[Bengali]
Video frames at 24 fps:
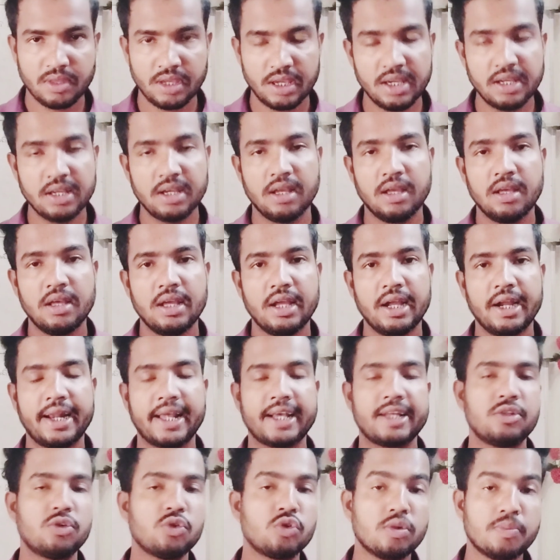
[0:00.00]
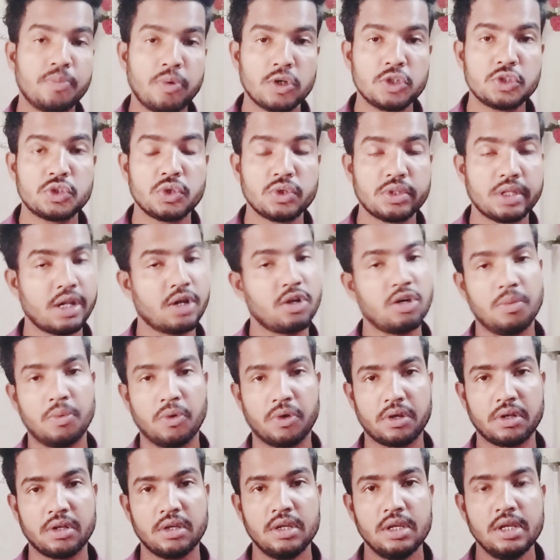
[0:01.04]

হ্যাঁ এটা কিন্তু গোপন সূত্রের খবর